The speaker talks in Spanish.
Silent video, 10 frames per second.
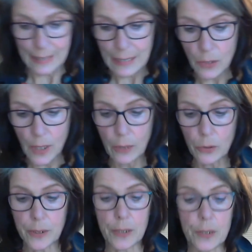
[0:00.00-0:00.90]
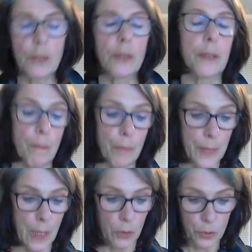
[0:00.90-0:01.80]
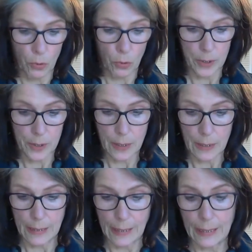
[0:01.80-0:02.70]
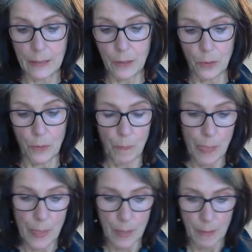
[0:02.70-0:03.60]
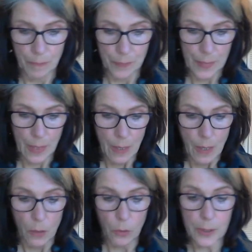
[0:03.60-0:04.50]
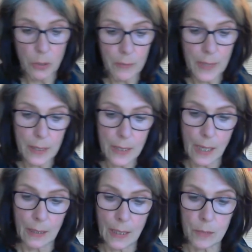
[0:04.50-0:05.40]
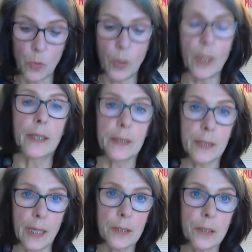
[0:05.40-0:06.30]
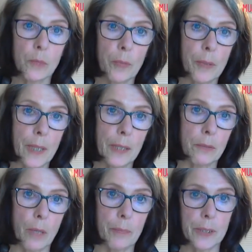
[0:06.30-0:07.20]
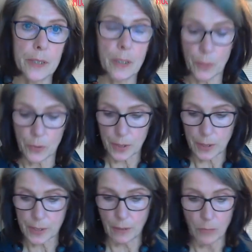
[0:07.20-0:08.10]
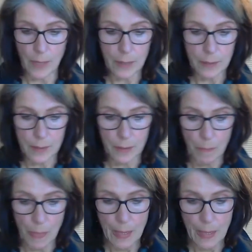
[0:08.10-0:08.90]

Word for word: renegociación de los roles de género. Lo que no veían las mujeres de este movimiento a principios del siglo XX